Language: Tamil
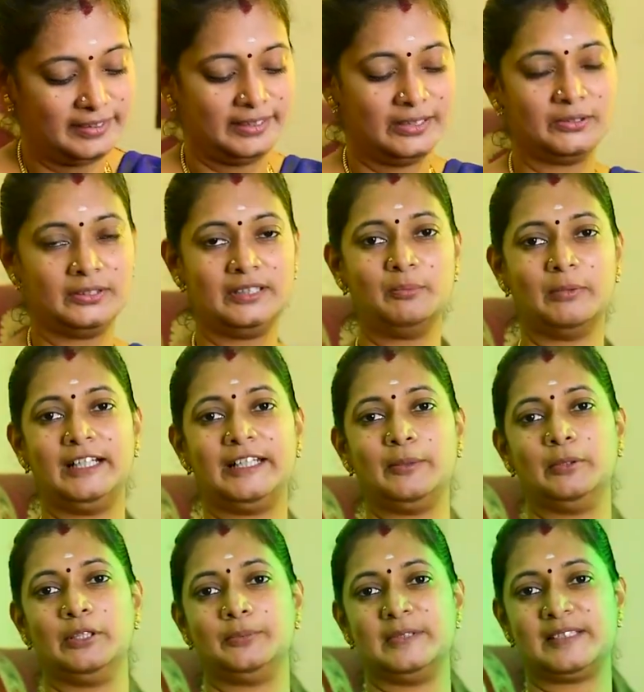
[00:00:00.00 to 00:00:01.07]
இது வந்து மல்டி
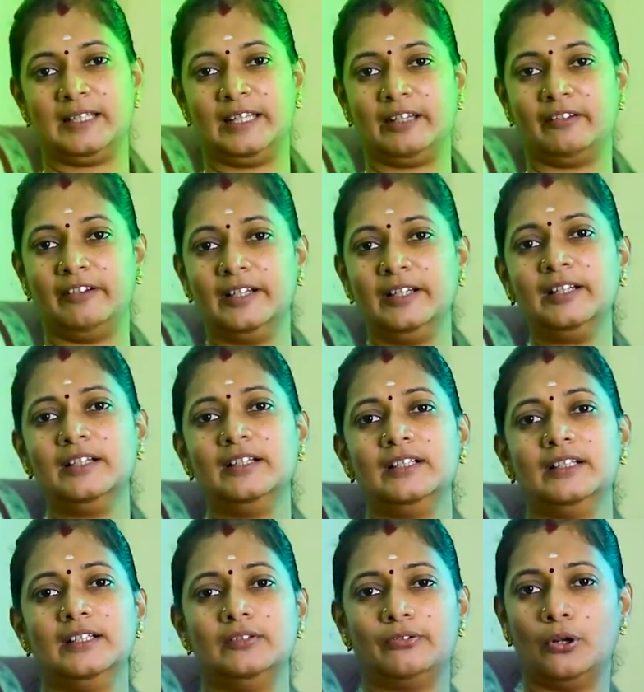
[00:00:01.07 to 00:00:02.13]
பர்பஸ் லிக்விடு
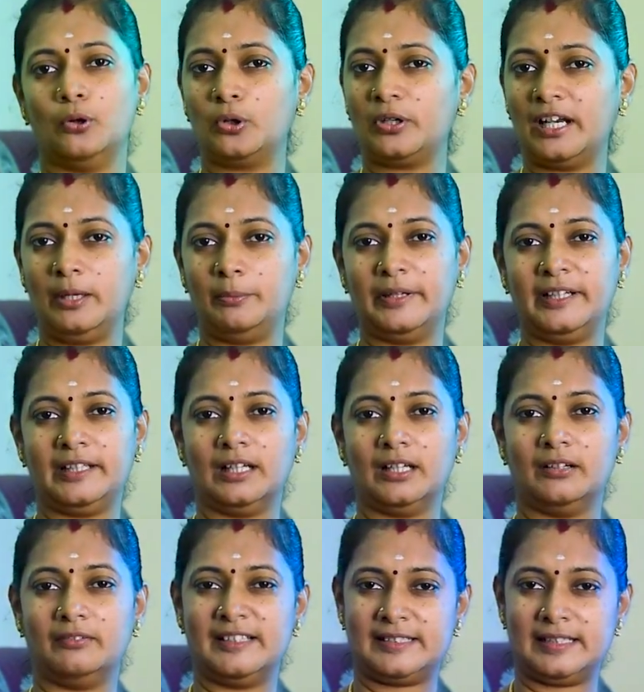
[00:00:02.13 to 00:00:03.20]
ஃப்ளோர் க்ளீன்
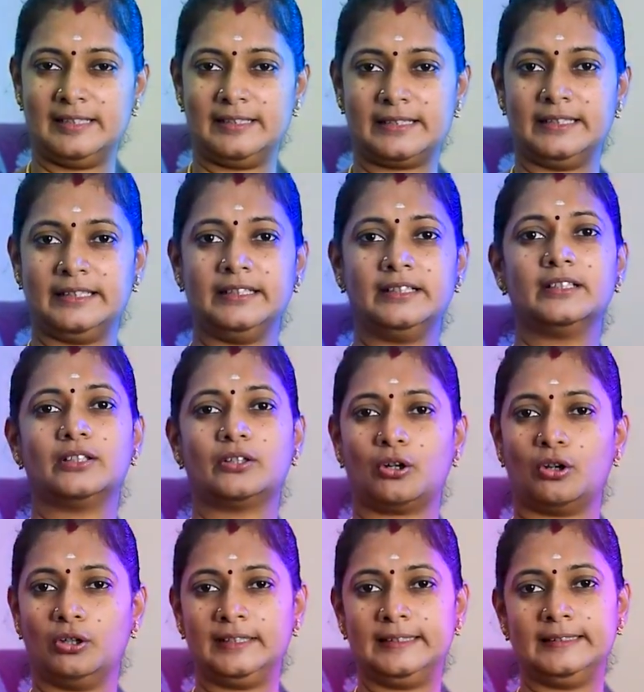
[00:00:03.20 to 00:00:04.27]
பண்ணிக்கலாம் வெசல்ஸு
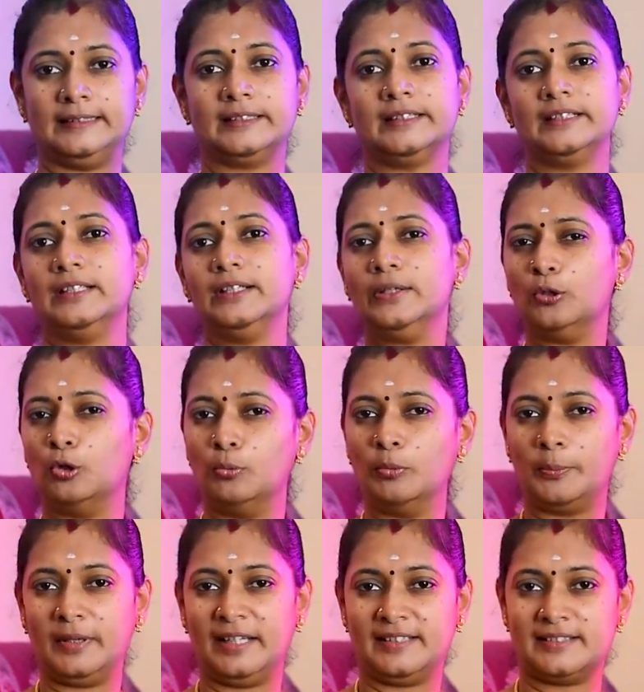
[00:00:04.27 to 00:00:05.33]
க்ளாத்து ஹோம்
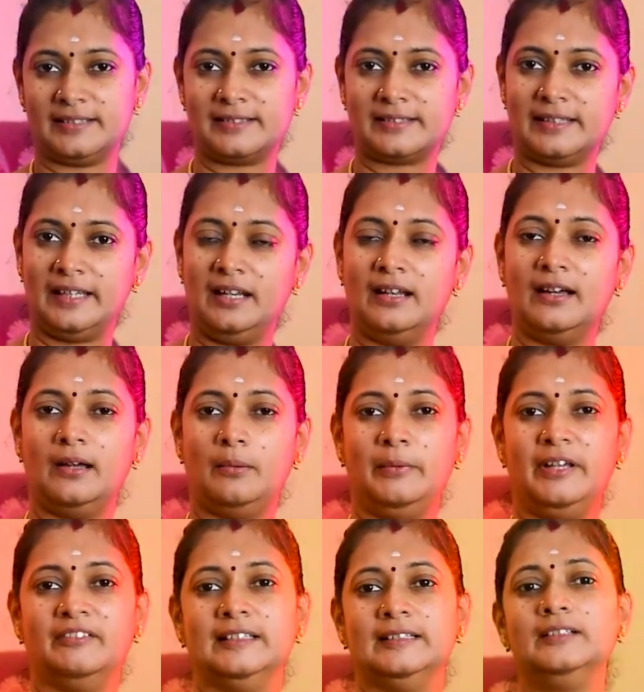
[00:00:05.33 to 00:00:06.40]
அப்ளைன்சஸ்
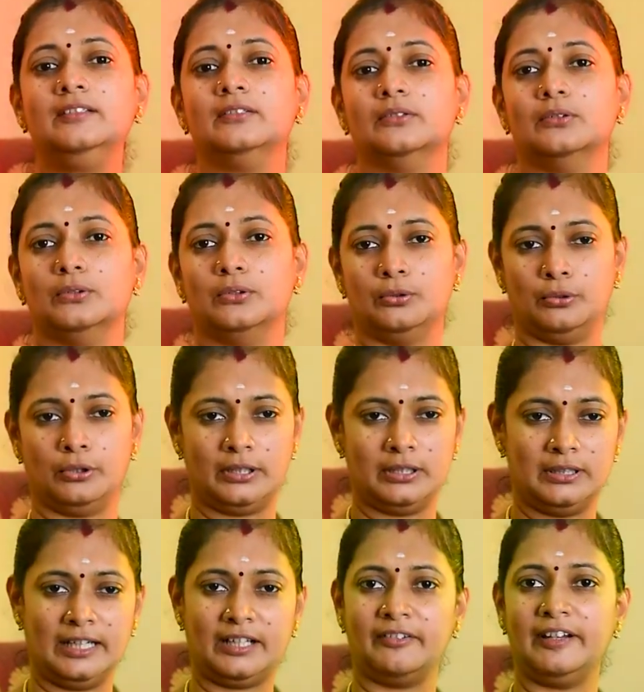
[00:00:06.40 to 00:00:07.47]
எல்லாமே வந்து ஒரு
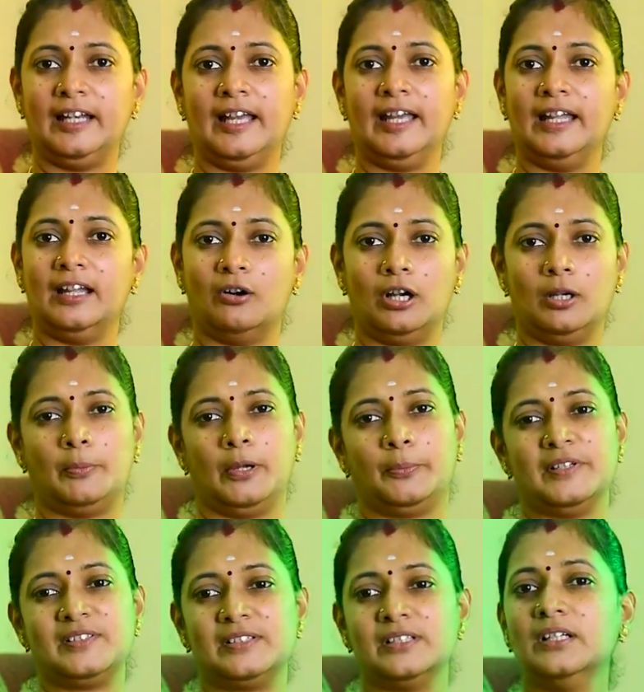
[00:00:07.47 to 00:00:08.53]
லிக்விட்லேயே ஆல்
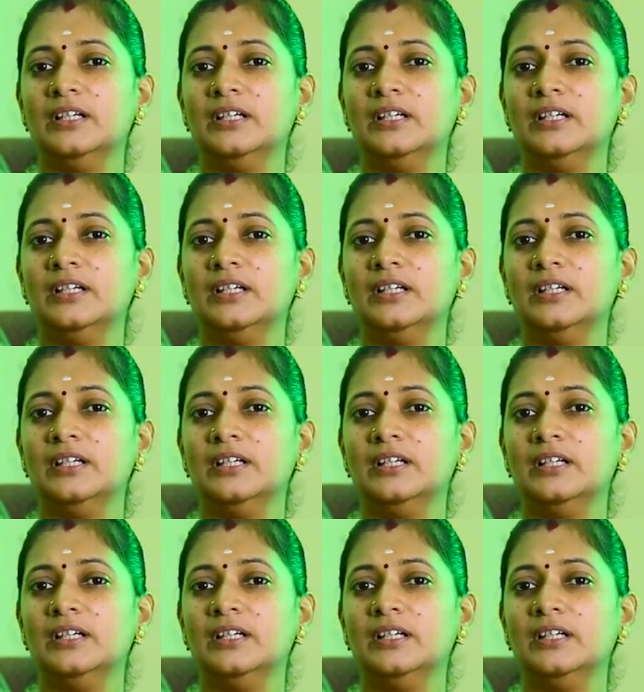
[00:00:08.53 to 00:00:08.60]
பர்பஸ்